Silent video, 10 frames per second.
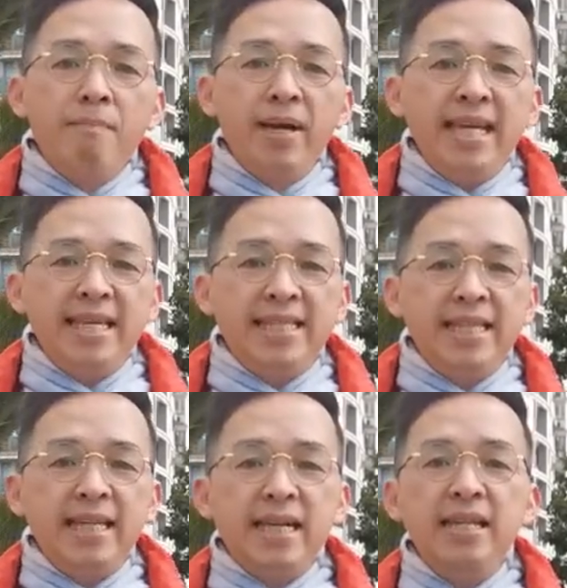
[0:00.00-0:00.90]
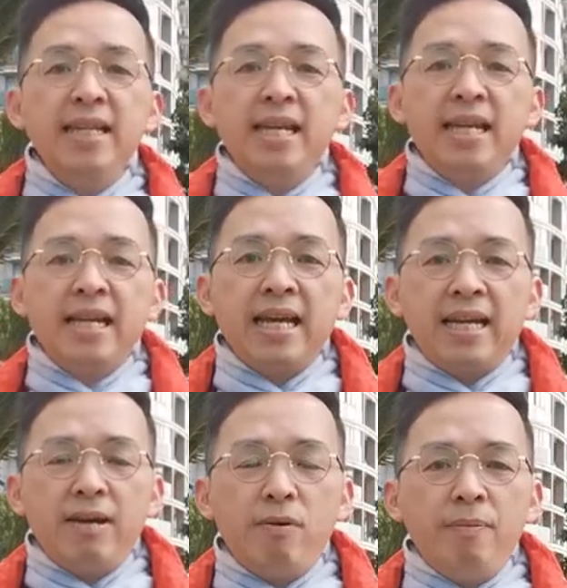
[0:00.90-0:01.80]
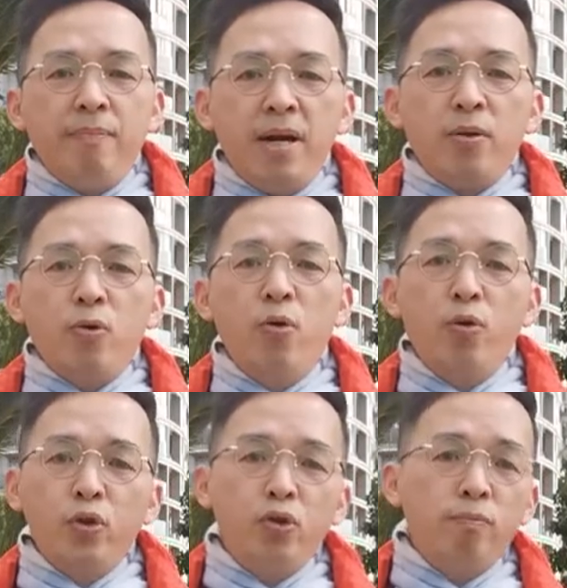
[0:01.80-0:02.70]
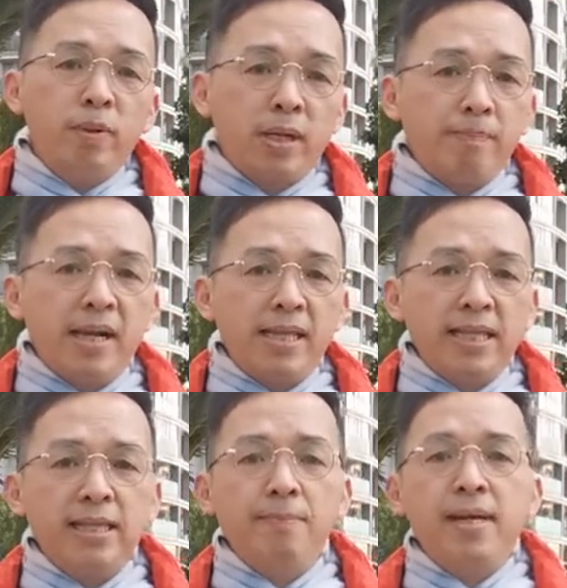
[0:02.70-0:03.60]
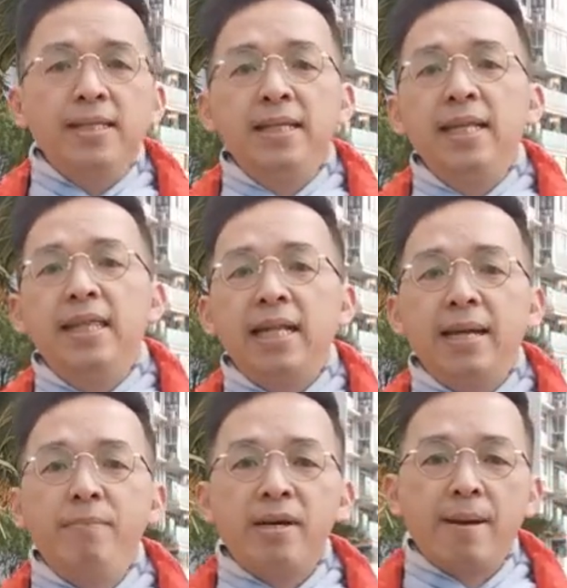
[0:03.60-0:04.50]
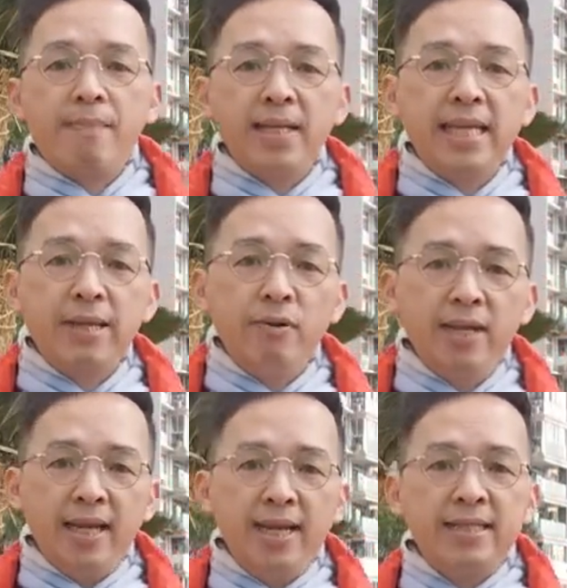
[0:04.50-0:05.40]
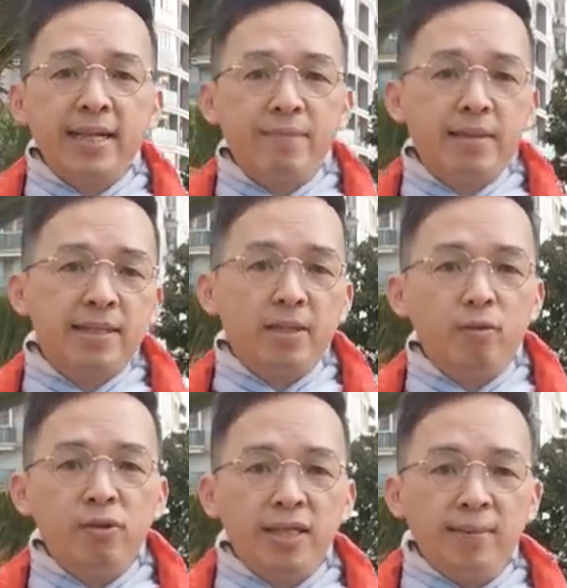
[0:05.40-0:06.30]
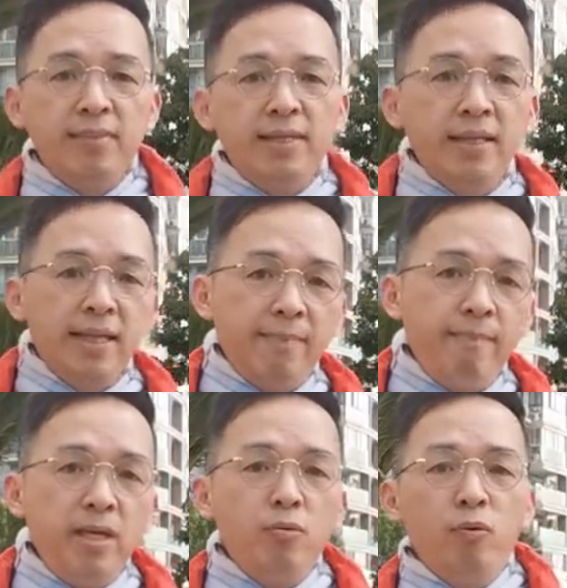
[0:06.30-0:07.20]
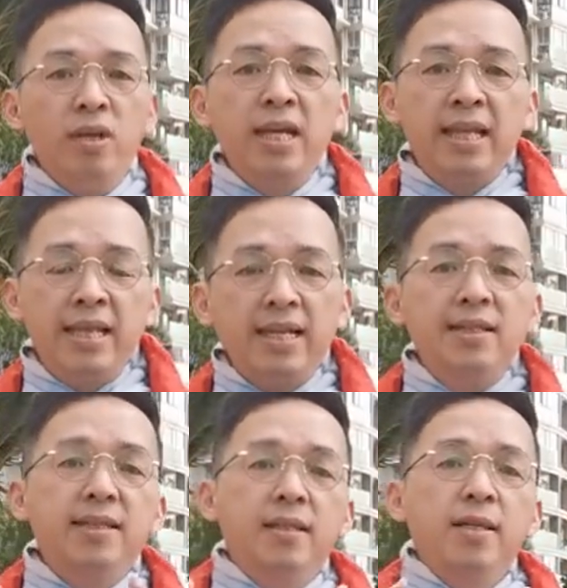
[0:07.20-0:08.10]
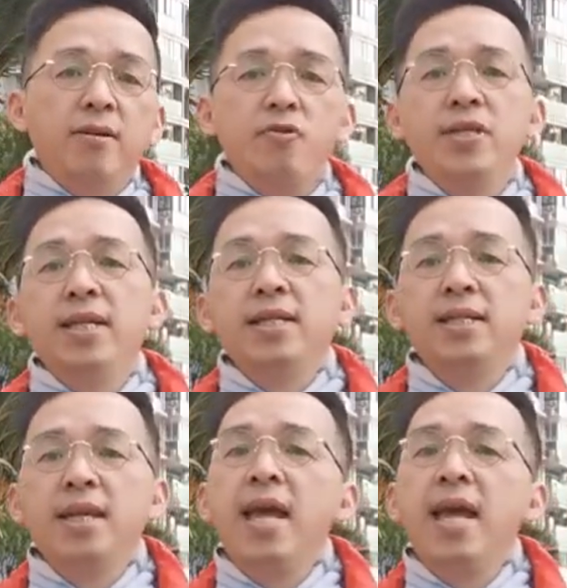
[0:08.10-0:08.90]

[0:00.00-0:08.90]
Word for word: mengizinkan karyawan baru untuk berpartisipasi dalam rapat Q&A selama satu jam setiap minggu, dan seterusnya.